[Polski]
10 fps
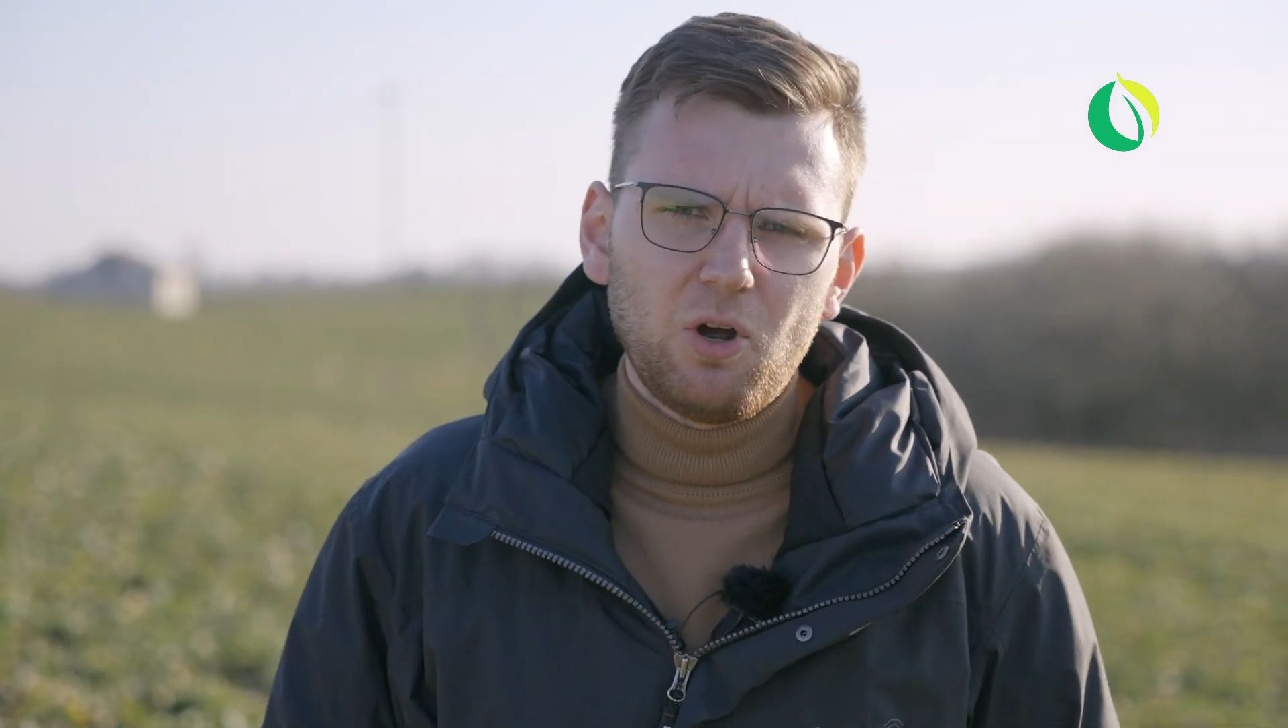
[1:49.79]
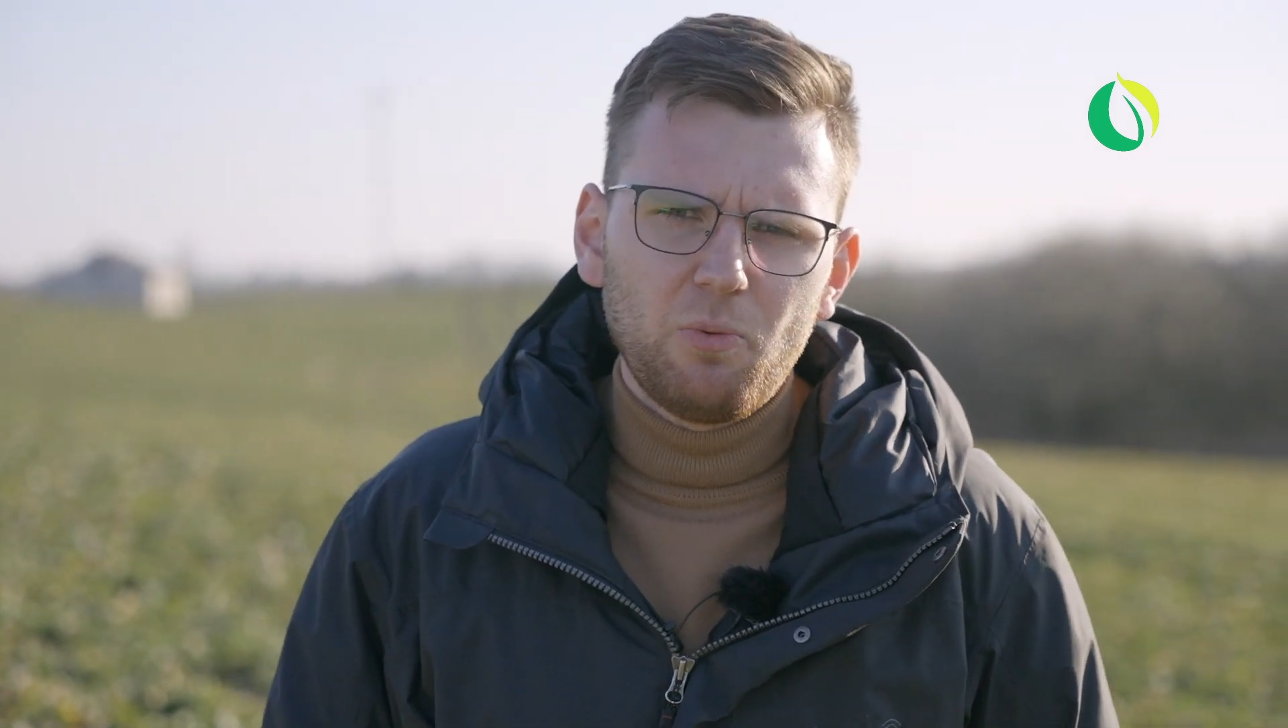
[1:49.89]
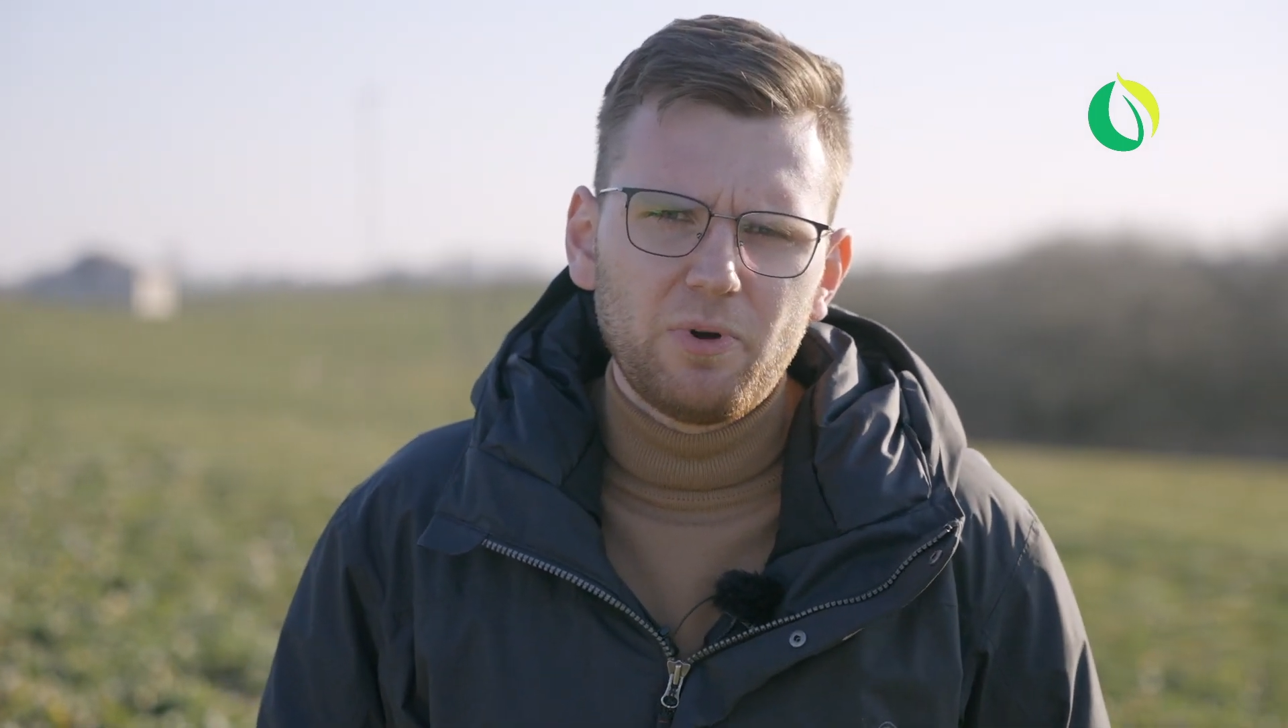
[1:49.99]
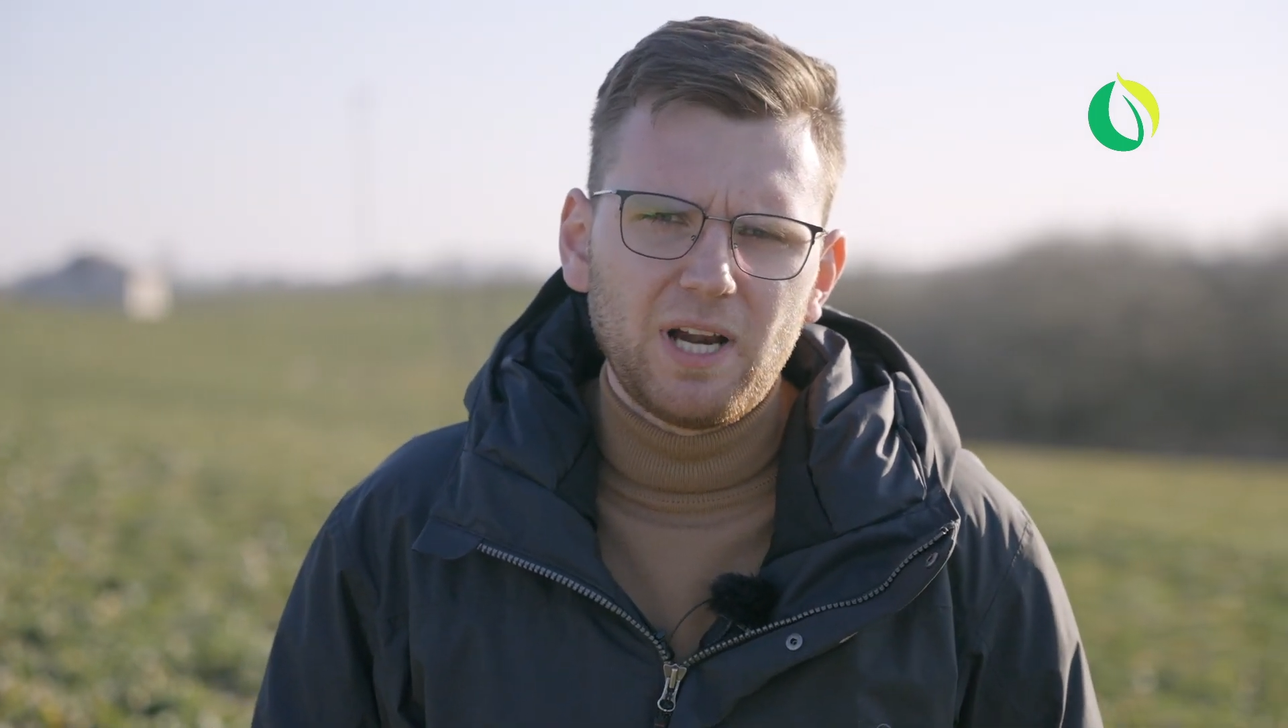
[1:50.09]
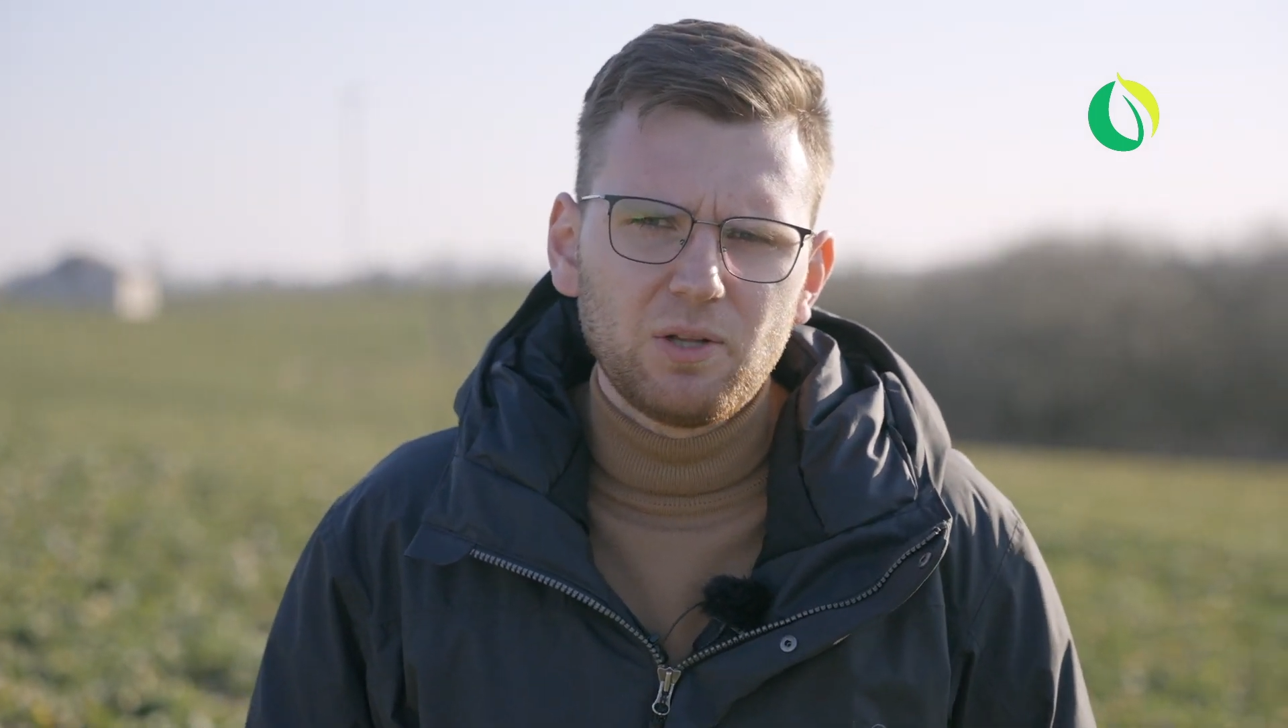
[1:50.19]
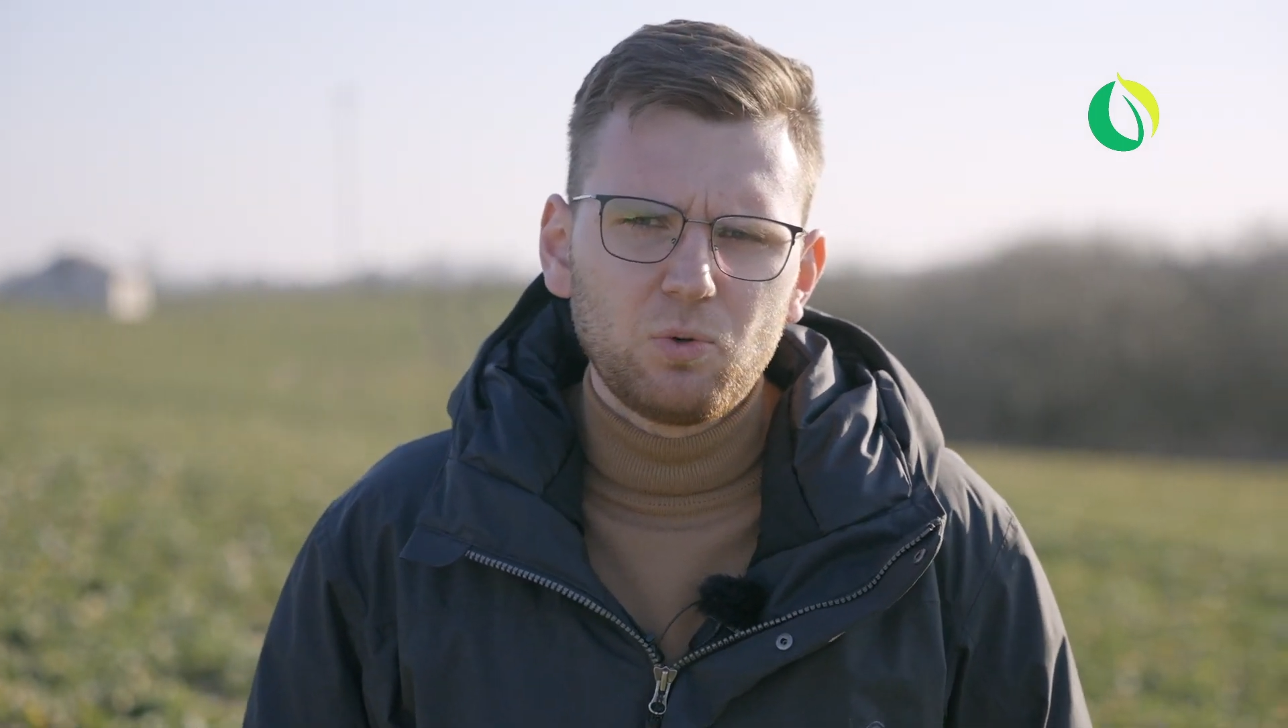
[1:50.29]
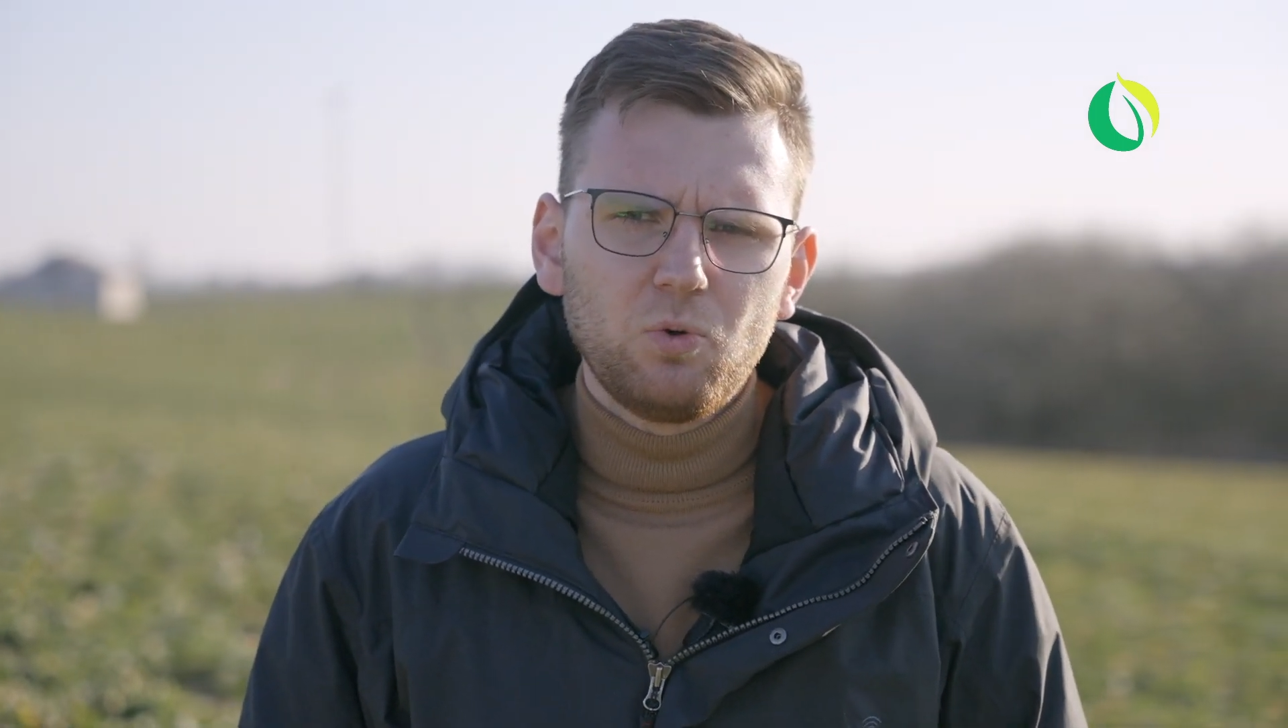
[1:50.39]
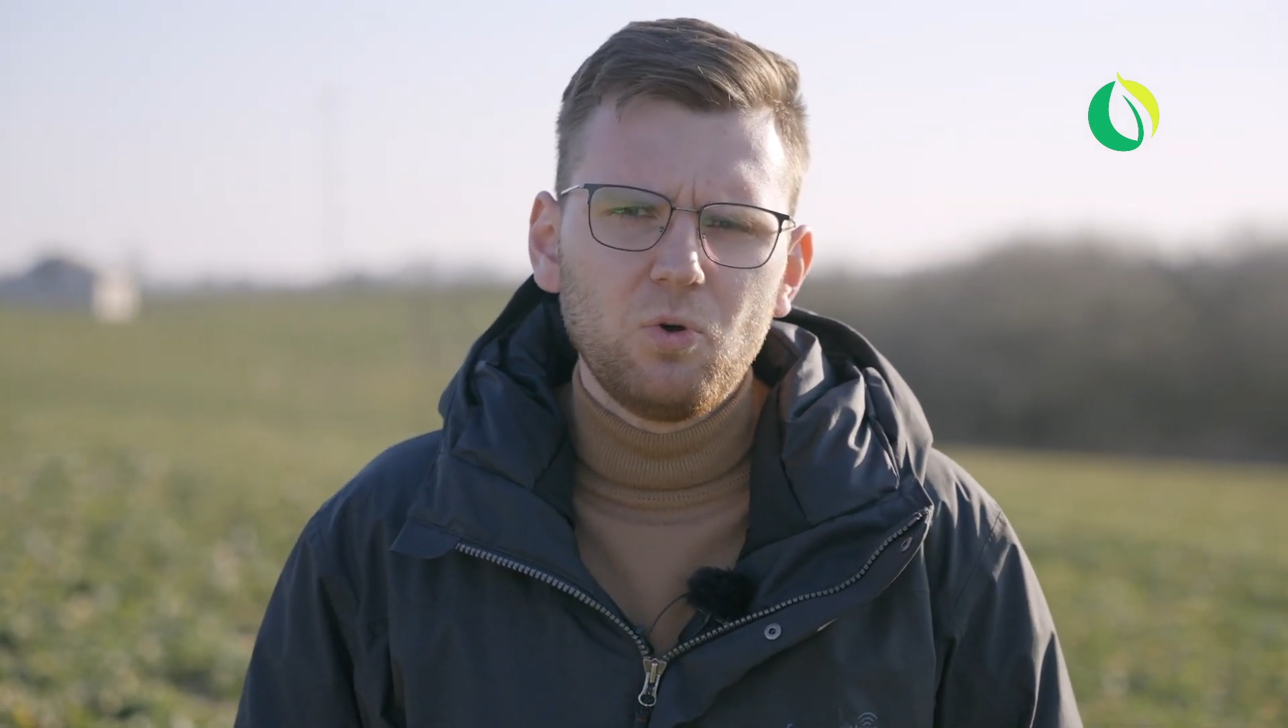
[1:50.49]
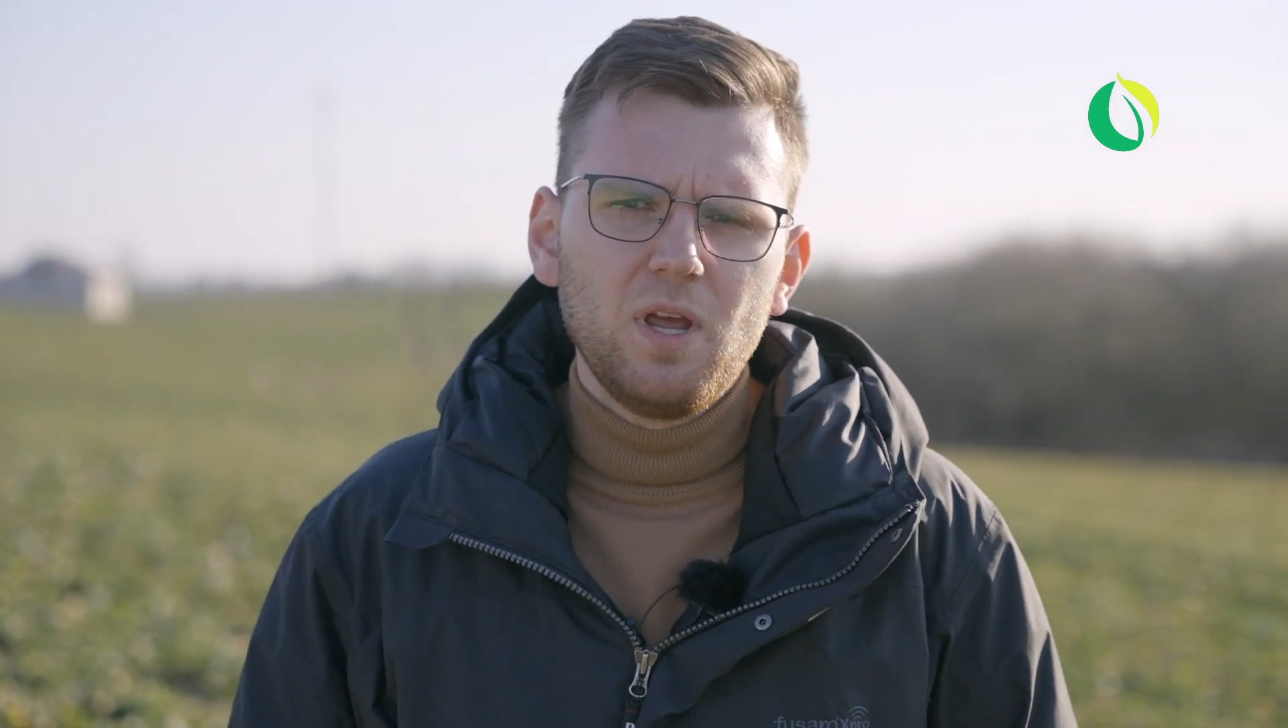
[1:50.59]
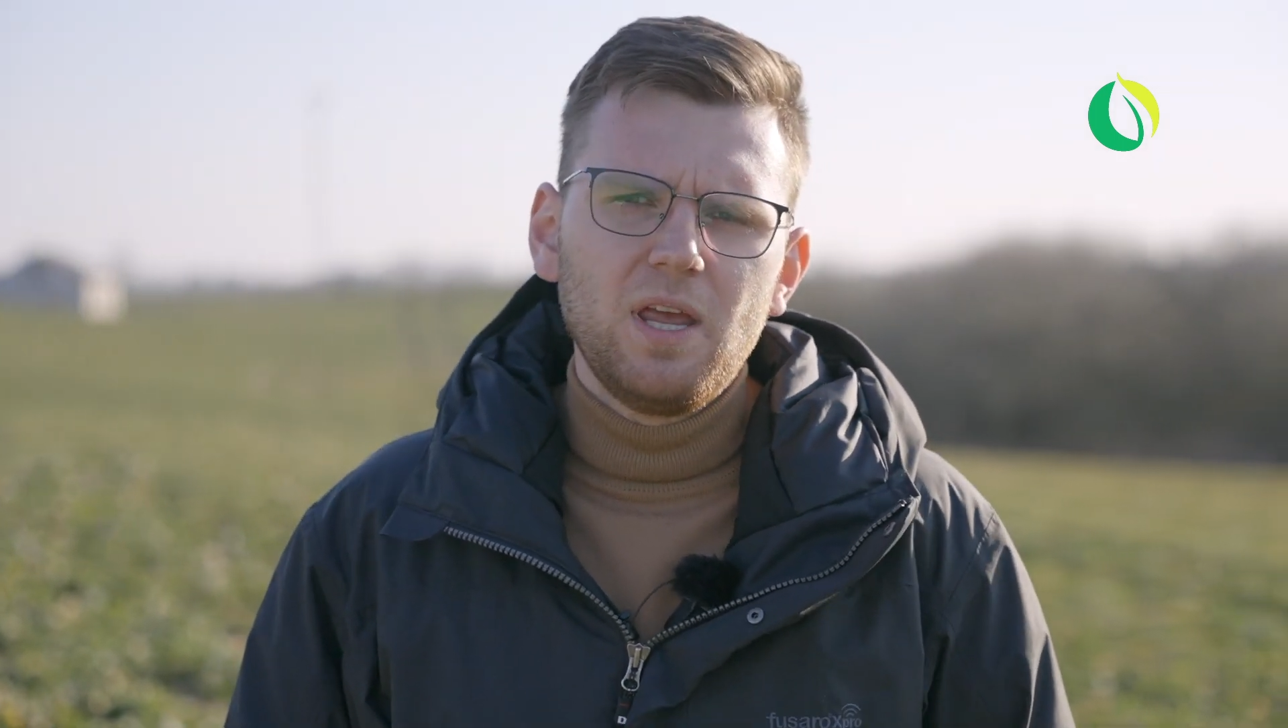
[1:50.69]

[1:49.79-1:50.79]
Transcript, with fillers: o poranku